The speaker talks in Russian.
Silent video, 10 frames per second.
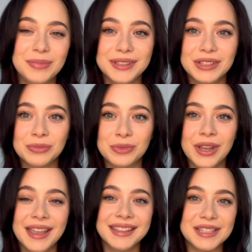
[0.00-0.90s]
поэтому
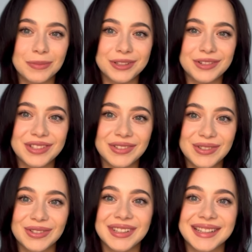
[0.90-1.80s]
досмотрите
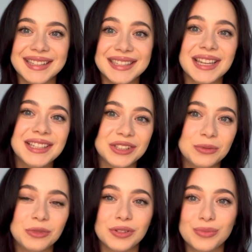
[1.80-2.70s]
видео до конца, я
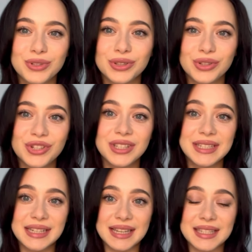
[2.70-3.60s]
думаю, вам будет очень
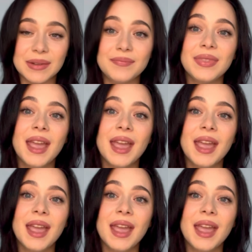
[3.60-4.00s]
интересно.